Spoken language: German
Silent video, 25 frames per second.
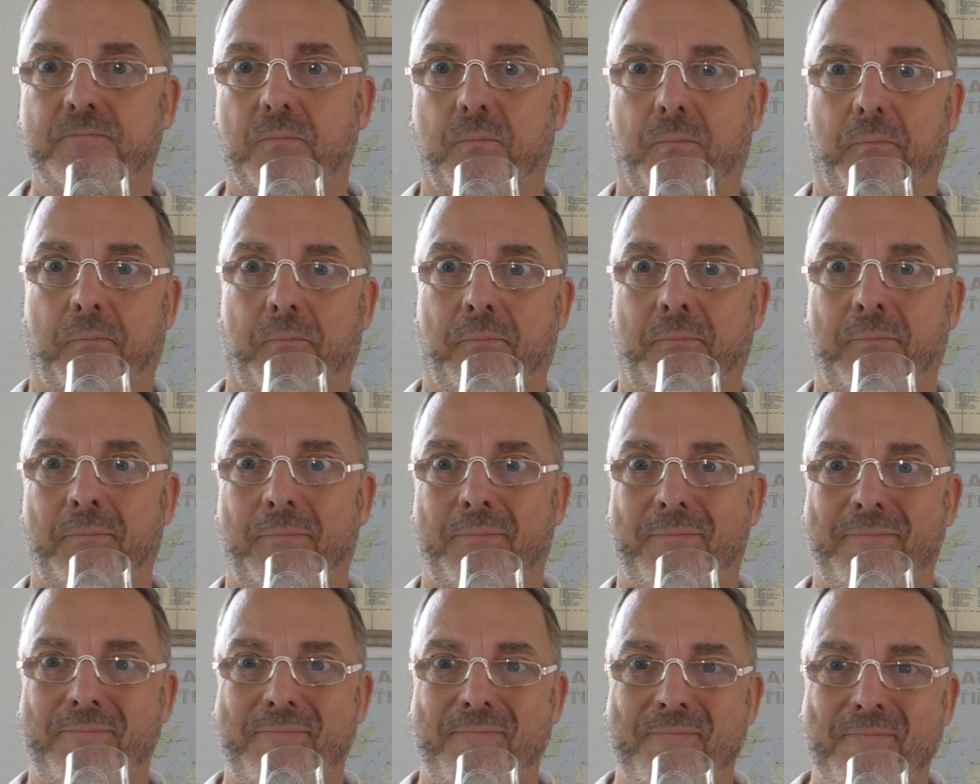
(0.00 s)

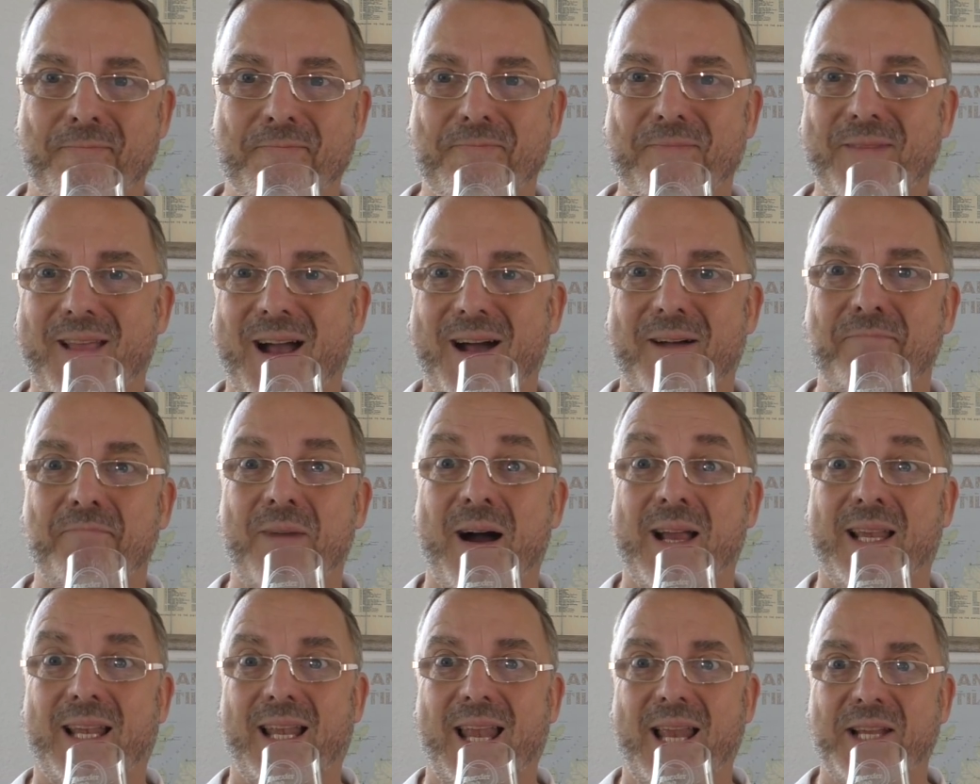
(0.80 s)
Mmh an
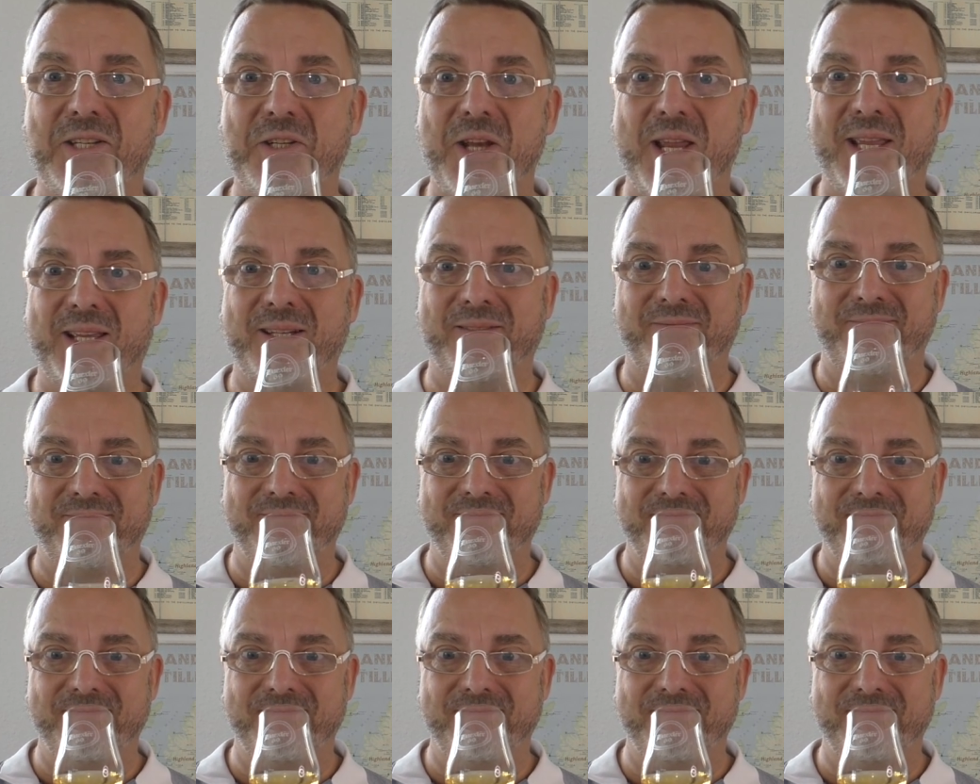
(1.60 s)
mein Legic.